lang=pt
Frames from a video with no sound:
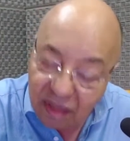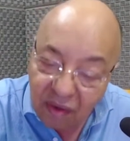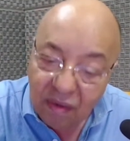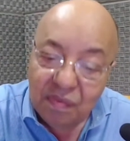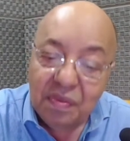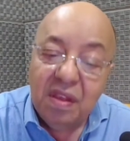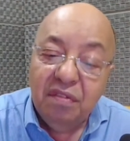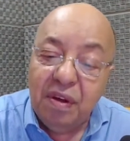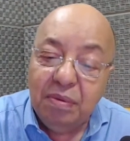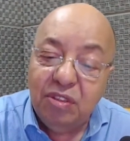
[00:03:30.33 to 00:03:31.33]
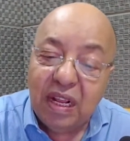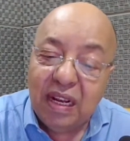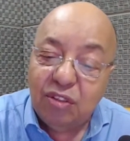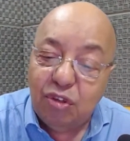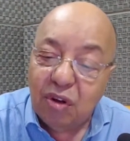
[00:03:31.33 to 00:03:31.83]
Então, vamos
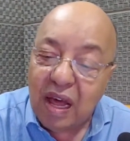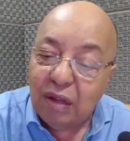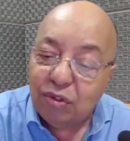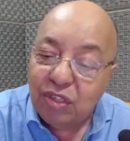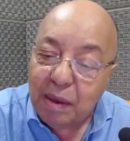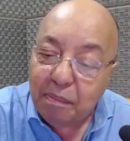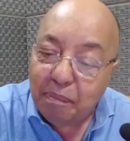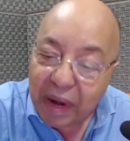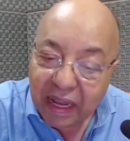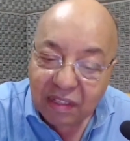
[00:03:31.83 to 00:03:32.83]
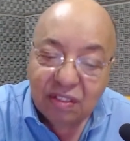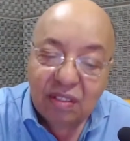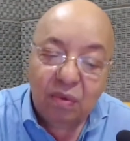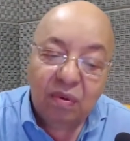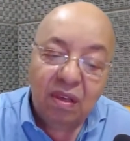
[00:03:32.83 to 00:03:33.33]
selecionar os que
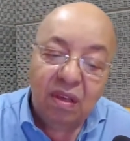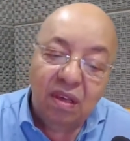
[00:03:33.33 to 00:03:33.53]
prestam